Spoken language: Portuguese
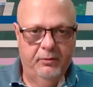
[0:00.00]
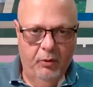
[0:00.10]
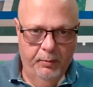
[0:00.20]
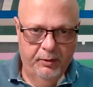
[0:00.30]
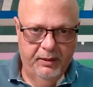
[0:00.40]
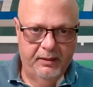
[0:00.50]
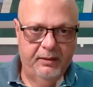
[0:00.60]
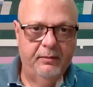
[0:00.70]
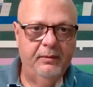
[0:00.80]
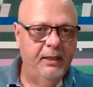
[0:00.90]
como eu
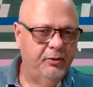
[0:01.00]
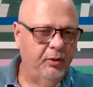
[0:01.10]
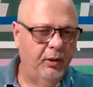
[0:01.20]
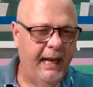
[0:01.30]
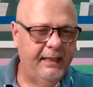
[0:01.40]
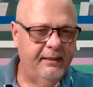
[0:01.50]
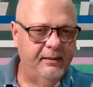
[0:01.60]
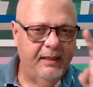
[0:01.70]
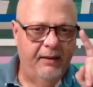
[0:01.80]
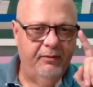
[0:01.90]
disse, deixa o like, se
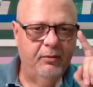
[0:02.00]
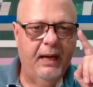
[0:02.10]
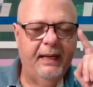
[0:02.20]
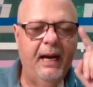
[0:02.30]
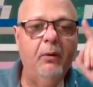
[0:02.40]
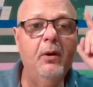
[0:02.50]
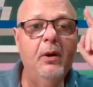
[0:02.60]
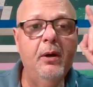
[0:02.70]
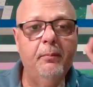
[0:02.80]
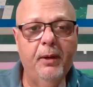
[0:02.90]
inscreve no canal.
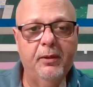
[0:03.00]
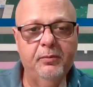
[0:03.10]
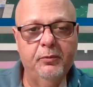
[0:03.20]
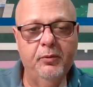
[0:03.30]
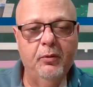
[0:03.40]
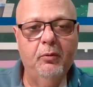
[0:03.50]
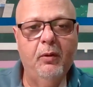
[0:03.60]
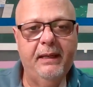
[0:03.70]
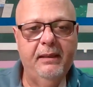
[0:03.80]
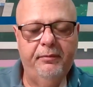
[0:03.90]
Próximo jogo,
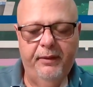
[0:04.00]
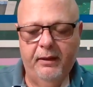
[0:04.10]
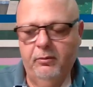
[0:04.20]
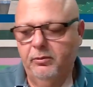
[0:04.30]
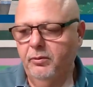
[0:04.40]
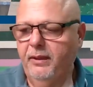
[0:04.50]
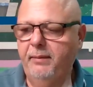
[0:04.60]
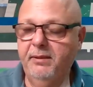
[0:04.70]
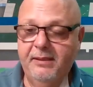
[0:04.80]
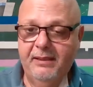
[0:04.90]
quarta-feira contra o
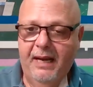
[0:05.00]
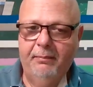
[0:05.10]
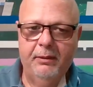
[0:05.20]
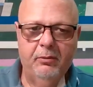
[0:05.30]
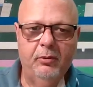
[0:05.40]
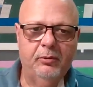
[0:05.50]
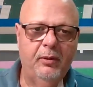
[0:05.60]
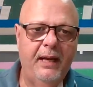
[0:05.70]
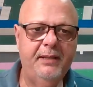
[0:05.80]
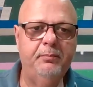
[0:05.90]
Grêmio, sábado contra o
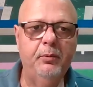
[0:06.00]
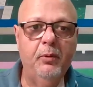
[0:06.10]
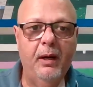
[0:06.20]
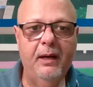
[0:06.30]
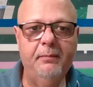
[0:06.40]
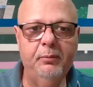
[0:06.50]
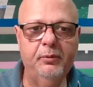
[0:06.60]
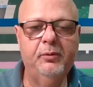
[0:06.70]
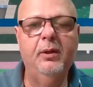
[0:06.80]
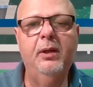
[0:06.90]
Red Bull,
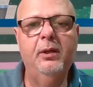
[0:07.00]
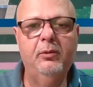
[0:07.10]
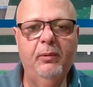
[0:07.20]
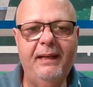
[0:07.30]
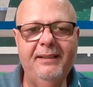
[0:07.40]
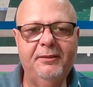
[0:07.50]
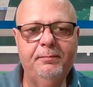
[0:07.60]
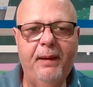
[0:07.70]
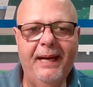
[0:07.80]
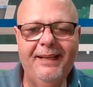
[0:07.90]
ambos no Allianz
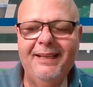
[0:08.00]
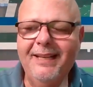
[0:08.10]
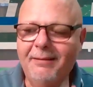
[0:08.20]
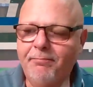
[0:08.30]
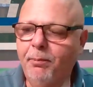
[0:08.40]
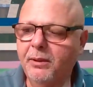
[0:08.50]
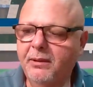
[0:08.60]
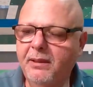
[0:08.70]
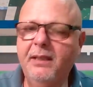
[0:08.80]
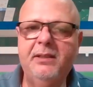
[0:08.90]
Parque.
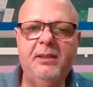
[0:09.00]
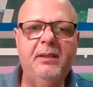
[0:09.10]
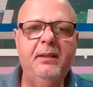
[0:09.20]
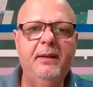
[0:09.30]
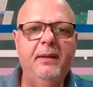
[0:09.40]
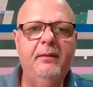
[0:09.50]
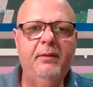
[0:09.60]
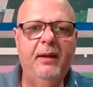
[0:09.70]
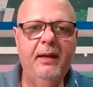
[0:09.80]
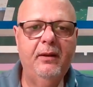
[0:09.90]
Importante
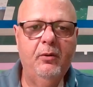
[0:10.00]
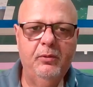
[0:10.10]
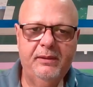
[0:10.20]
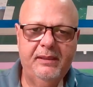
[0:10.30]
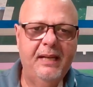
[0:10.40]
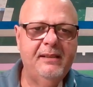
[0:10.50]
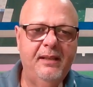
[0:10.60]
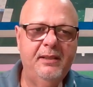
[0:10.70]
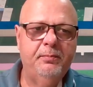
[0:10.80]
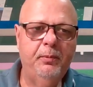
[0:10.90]
é, conquistar
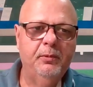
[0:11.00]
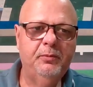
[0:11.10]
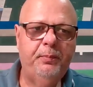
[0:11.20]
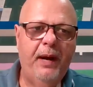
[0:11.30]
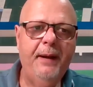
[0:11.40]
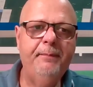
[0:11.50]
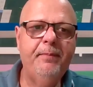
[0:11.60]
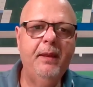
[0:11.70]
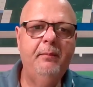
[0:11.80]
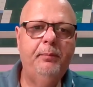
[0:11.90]
seis pontos para
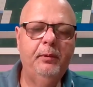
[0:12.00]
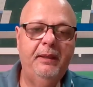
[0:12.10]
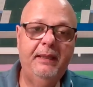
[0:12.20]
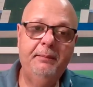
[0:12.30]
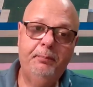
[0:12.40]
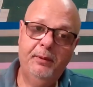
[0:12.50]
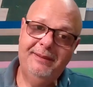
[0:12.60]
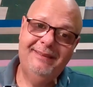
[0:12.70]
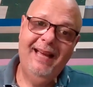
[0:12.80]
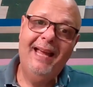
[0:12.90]
poder
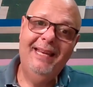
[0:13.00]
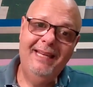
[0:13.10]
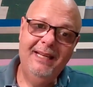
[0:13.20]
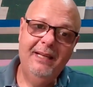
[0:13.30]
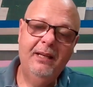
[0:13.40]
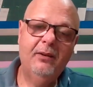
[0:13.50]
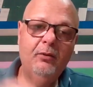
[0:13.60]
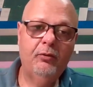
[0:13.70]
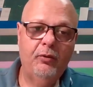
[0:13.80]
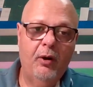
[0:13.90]
depois sair
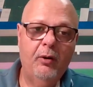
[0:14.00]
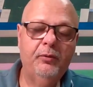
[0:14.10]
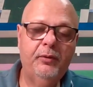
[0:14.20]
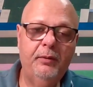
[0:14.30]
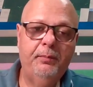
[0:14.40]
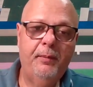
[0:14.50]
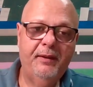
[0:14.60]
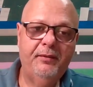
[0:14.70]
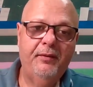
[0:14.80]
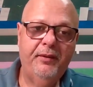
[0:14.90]
nos jogos que o
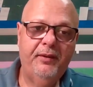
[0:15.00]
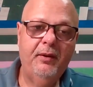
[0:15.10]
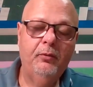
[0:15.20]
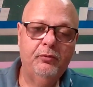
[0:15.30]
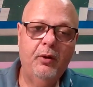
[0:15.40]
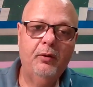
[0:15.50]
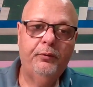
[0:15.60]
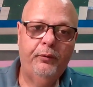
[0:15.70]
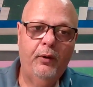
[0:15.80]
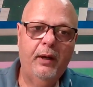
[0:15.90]
Palmeiras vai fazer alguns jogos
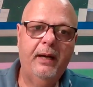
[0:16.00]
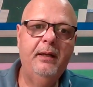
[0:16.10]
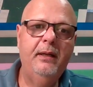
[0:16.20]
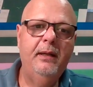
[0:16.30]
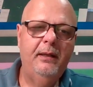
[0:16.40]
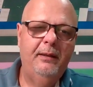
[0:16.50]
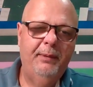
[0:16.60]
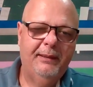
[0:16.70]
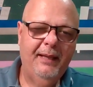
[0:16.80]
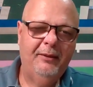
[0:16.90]
fora,
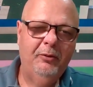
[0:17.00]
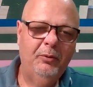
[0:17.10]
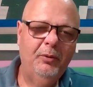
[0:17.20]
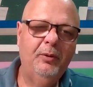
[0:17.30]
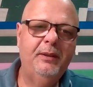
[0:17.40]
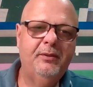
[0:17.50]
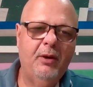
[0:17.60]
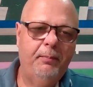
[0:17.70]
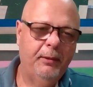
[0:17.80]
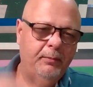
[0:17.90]
Libertadores,
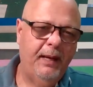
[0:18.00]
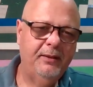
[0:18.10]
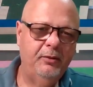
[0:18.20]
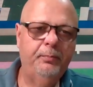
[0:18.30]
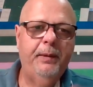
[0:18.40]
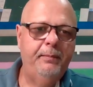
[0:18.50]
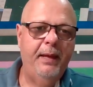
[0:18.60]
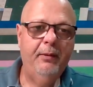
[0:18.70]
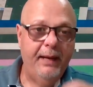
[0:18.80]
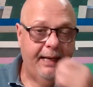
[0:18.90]
Copa do Brasil.
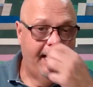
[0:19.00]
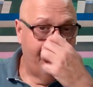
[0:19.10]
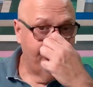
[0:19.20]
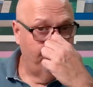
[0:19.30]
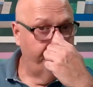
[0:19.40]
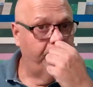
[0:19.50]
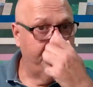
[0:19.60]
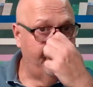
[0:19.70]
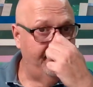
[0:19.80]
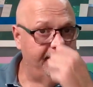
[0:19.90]
primeiro é em casa com
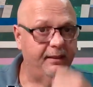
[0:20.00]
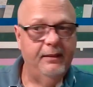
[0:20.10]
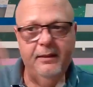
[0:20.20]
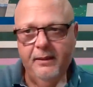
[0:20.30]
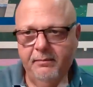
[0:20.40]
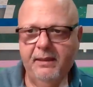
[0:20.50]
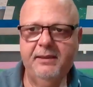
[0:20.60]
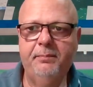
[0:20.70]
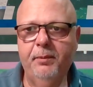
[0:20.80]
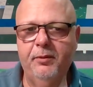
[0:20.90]
Fortaleza, mas
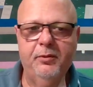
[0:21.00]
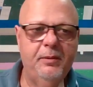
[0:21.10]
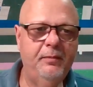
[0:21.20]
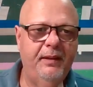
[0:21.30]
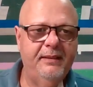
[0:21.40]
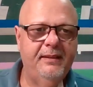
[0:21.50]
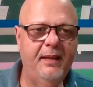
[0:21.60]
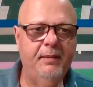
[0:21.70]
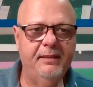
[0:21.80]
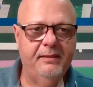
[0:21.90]
depois o time vai sair
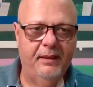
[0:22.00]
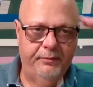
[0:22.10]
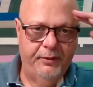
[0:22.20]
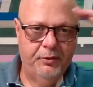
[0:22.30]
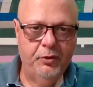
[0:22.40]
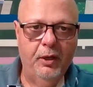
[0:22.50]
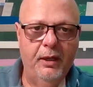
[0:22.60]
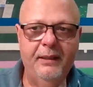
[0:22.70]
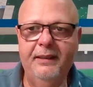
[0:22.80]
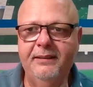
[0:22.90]
bastante. Fechou?
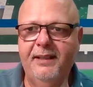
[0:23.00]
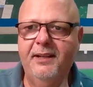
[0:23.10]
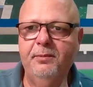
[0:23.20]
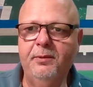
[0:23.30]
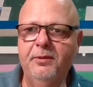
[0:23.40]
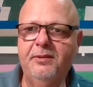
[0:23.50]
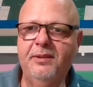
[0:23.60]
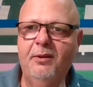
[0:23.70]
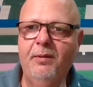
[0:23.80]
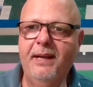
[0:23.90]
3 minutos e
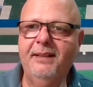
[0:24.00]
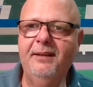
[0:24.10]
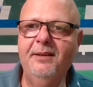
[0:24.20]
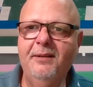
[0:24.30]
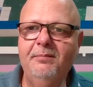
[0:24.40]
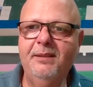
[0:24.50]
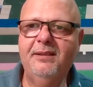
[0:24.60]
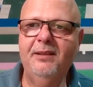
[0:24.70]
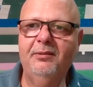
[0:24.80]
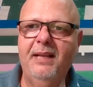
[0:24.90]
50,
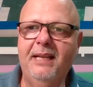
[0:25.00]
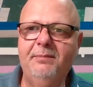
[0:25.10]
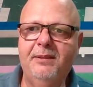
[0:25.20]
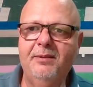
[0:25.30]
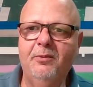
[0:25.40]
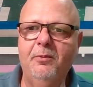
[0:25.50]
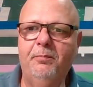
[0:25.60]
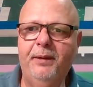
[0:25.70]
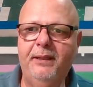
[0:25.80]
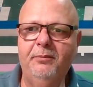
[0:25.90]
missão dada, missão
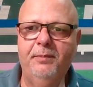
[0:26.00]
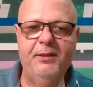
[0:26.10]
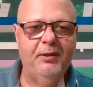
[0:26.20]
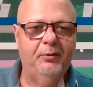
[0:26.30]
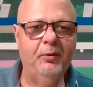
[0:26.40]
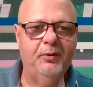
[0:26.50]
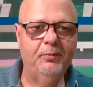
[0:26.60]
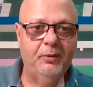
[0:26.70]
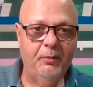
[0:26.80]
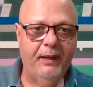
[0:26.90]
cumprida. Um beijo a todos,
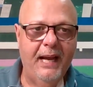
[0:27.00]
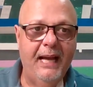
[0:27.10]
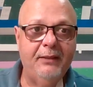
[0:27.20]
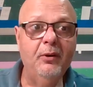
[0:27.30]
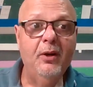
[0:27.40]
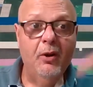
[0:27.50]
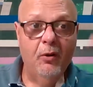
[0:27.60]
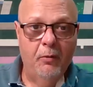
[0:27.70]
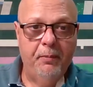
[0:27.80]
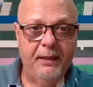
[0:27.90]
muito obrigado.
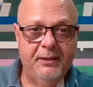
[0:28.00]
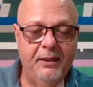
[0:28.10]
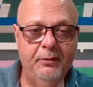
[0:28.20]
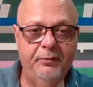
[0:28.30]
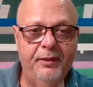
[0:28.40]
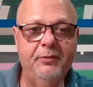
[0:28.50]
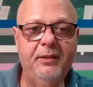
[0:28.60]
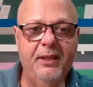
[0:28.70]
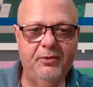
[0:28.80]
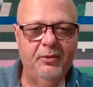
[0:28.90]
Compartilhe o vídeo,
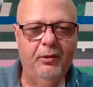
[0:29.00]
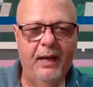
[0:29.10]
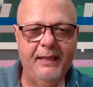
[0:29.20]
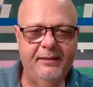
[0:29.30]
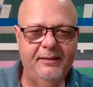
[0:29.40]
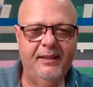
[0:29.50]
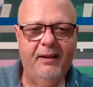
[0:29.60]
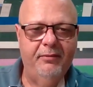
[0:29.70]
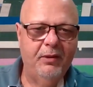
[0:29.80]
deixe seu like, se inscreve no